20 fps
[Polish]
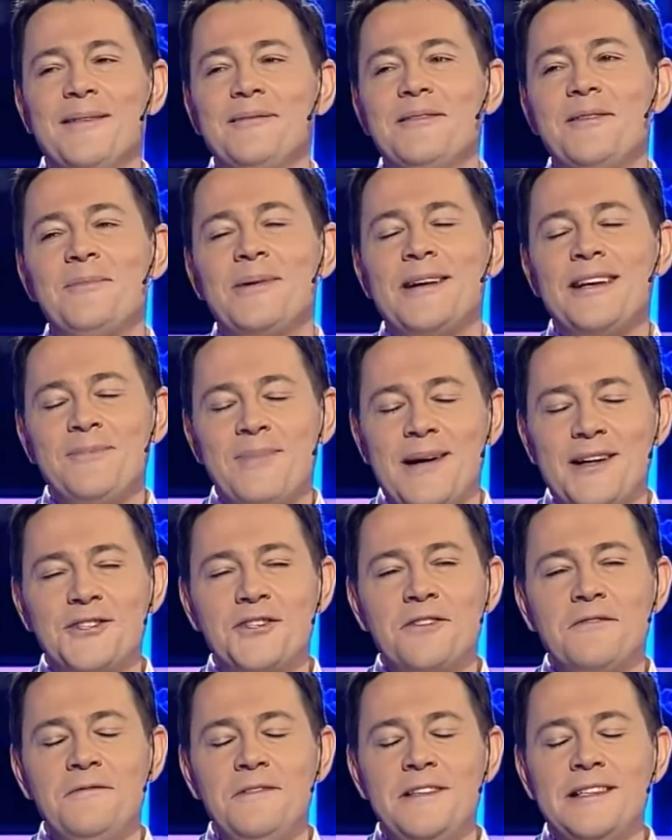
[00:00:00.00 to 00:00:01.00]
Tak na mnie pani
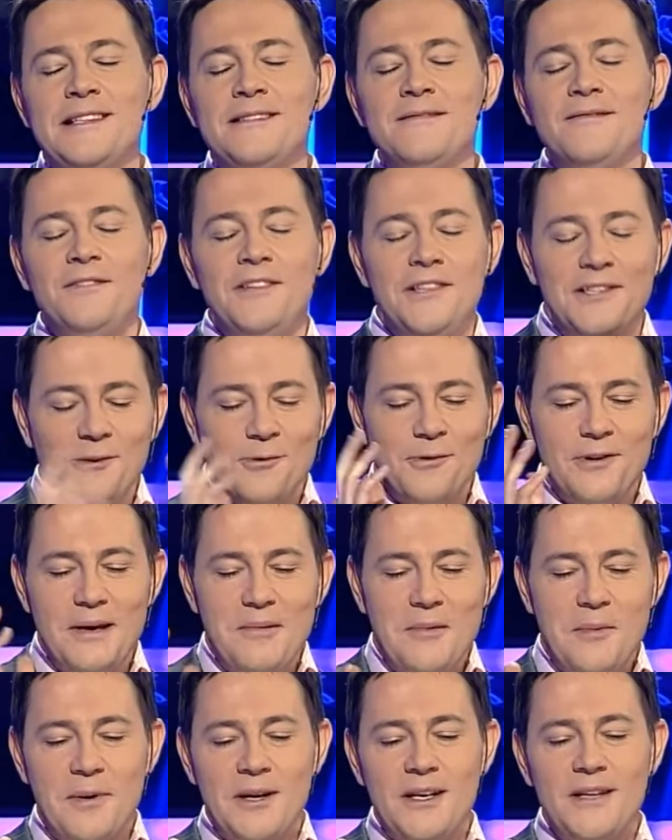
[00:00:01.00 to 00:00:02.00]
patrzy,
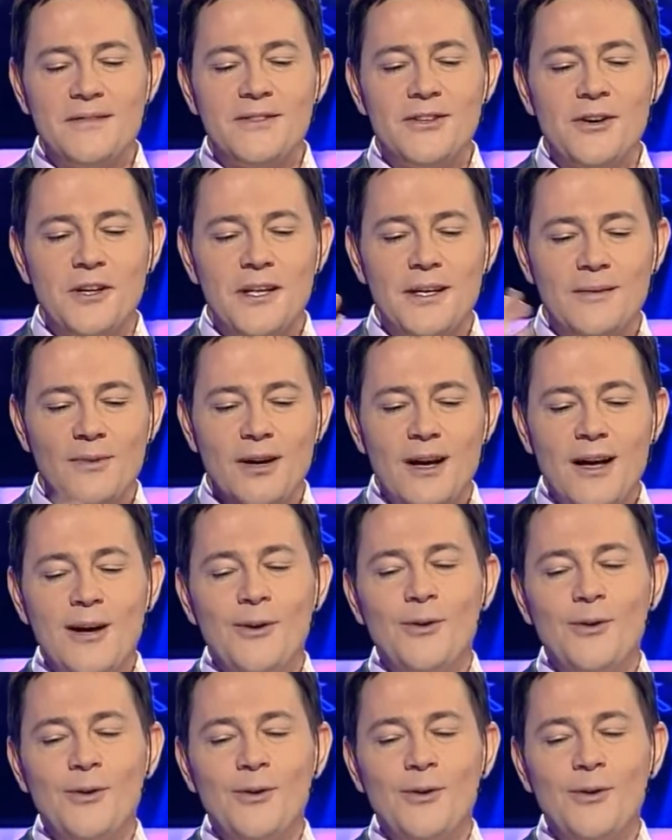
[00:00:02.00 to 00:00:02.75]
windykuje mi pani wzrokiem.